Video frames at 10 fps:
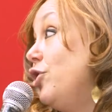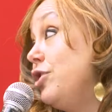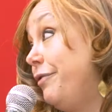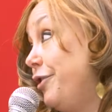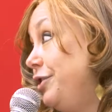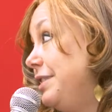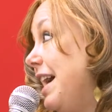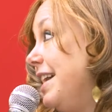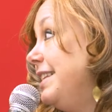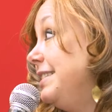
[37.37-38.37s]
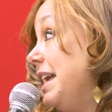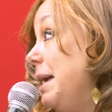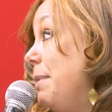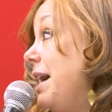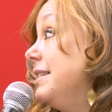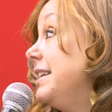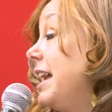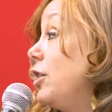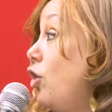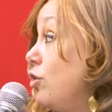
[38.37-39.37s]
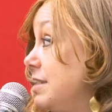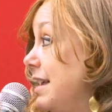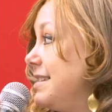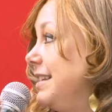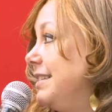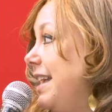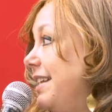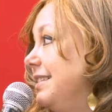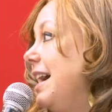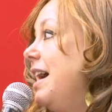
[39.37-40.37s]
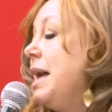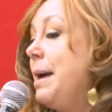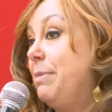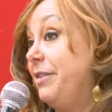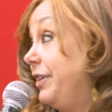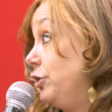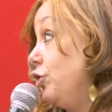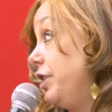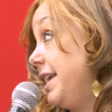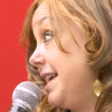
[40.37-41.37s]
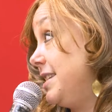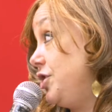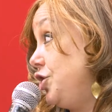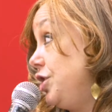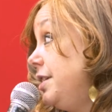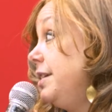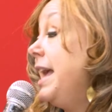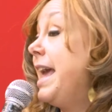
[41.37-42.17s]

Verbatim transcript: voglio affrontare il tema di che cosa si intenda per fattori ESG